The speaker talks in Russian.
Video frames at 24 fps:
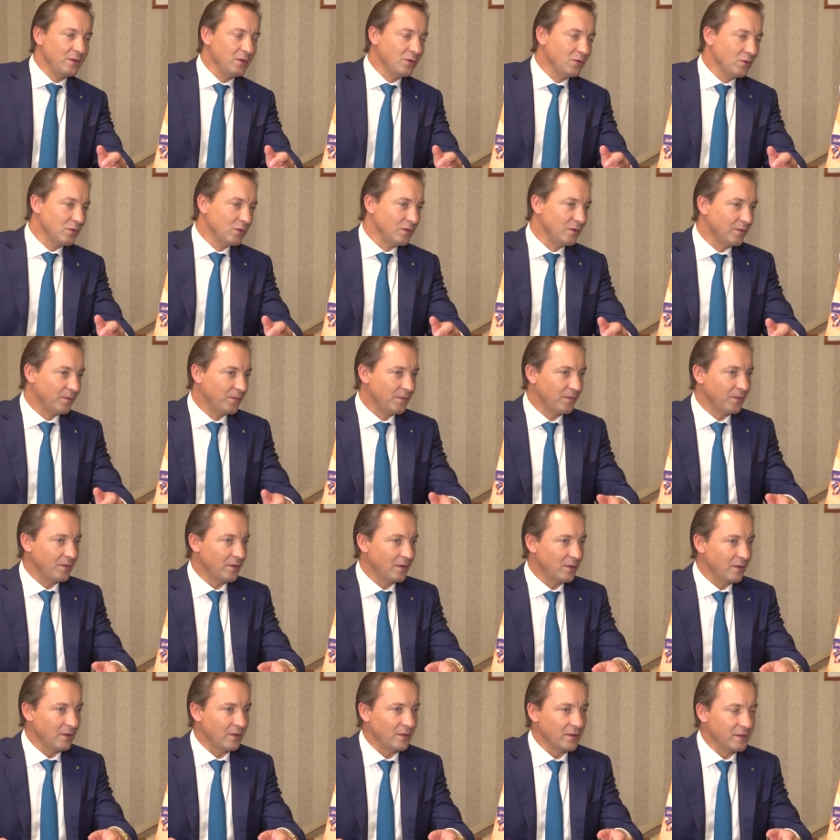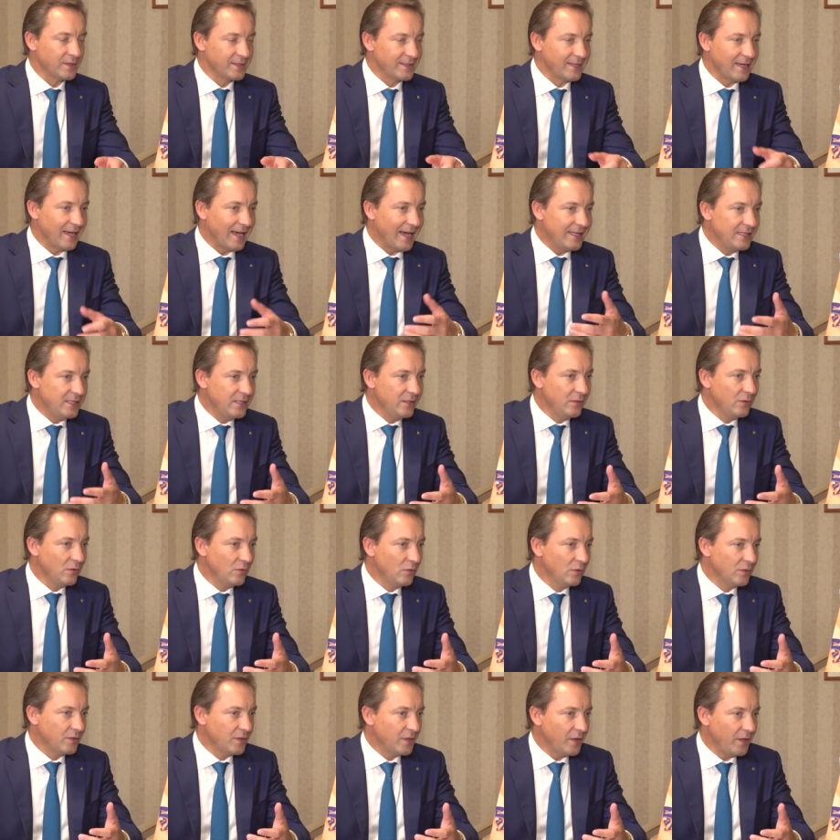доходов э, за один
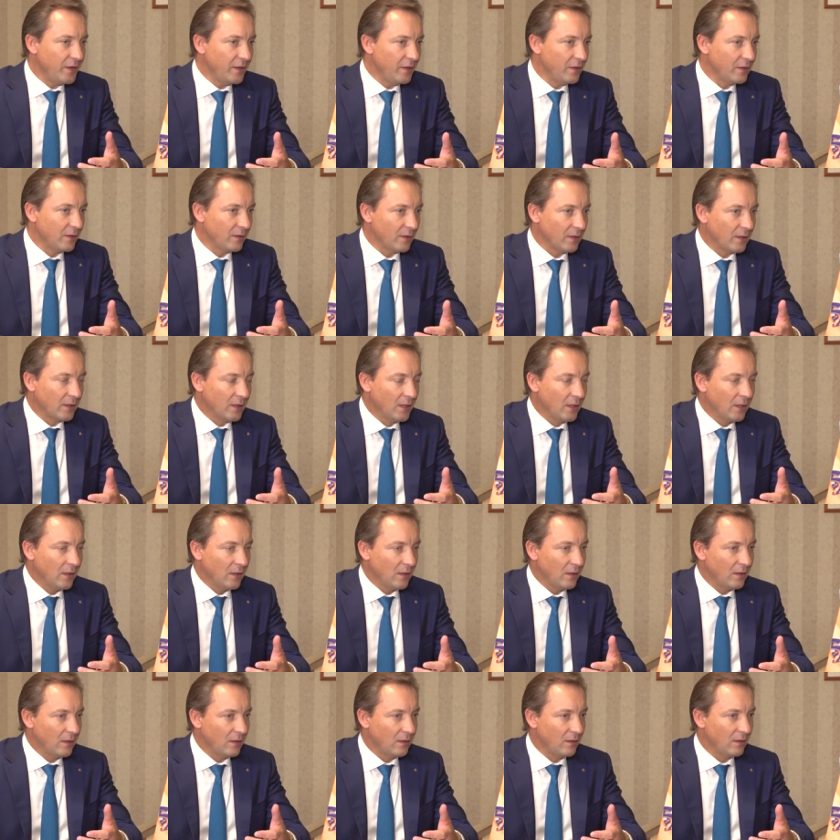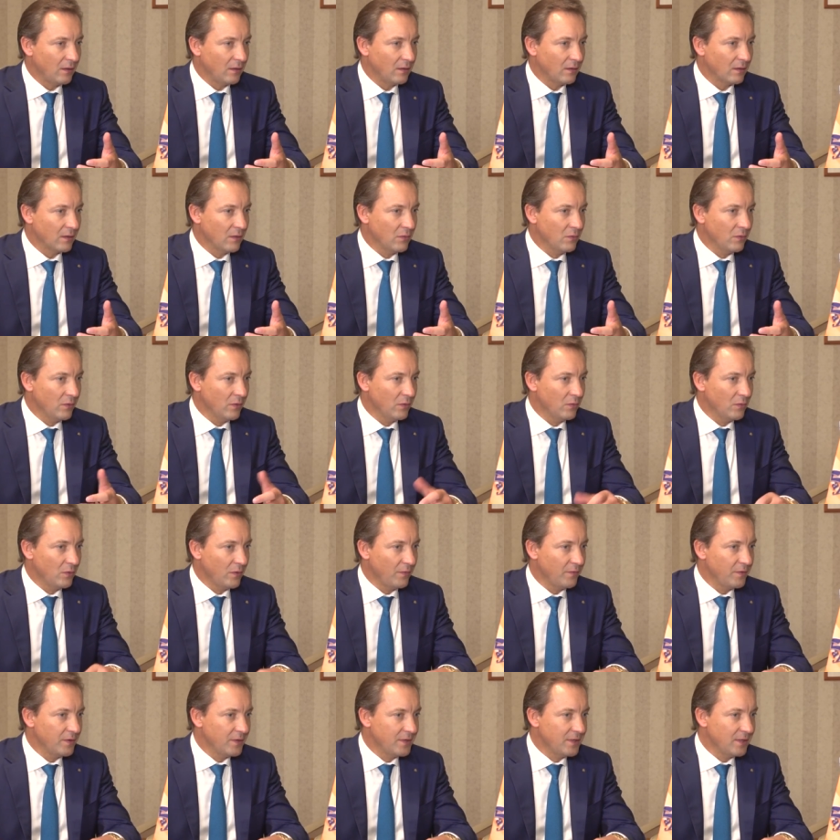год карьеры, э, какой
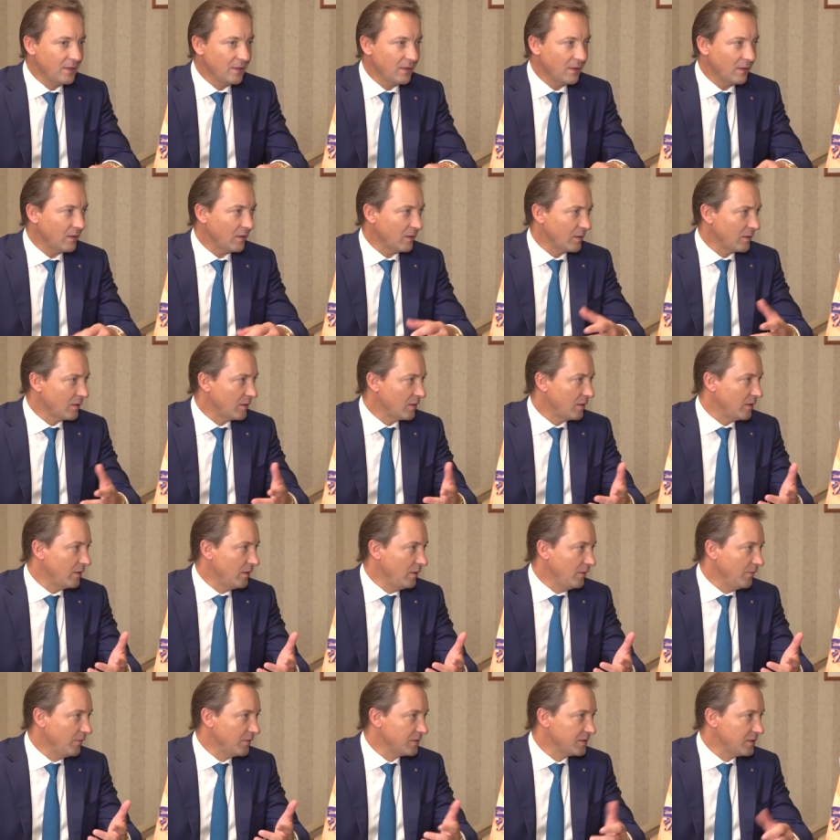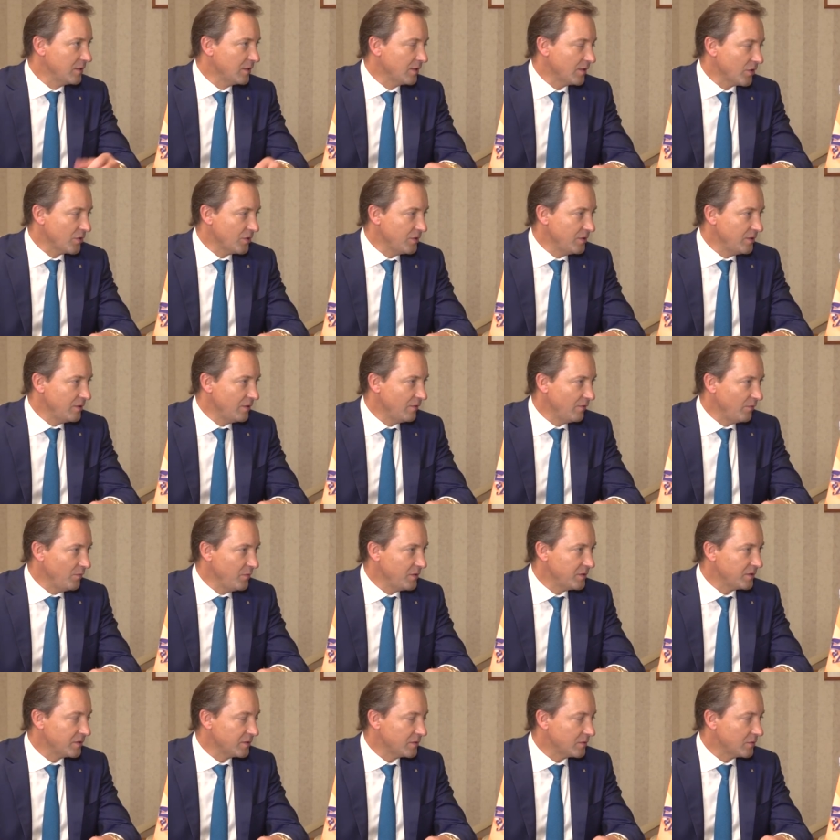уровень гонорара или вознаграждения в
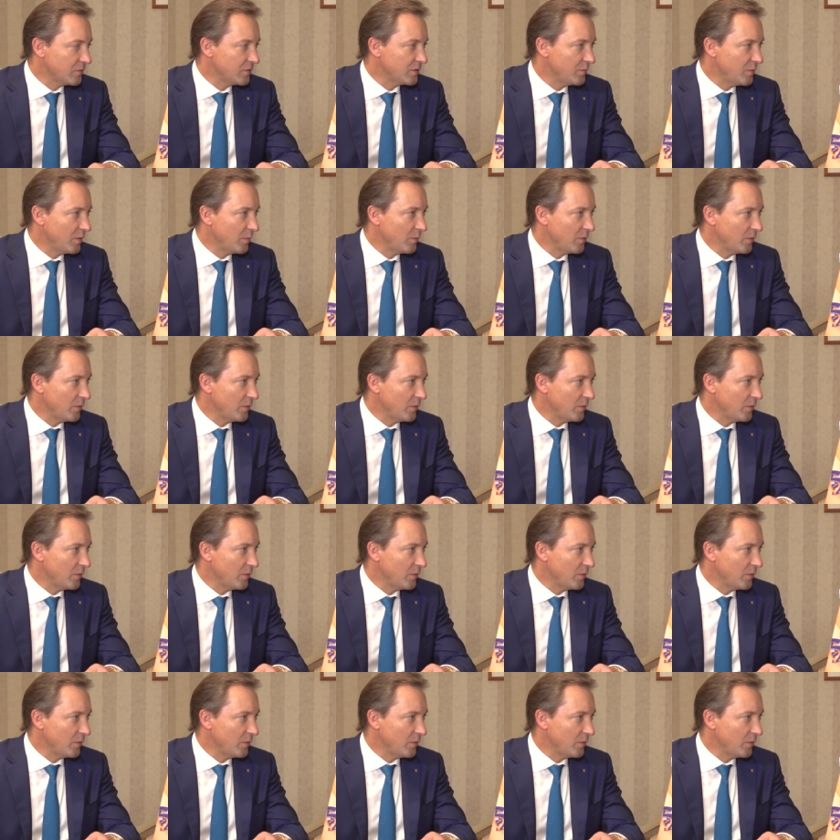месяц у тебя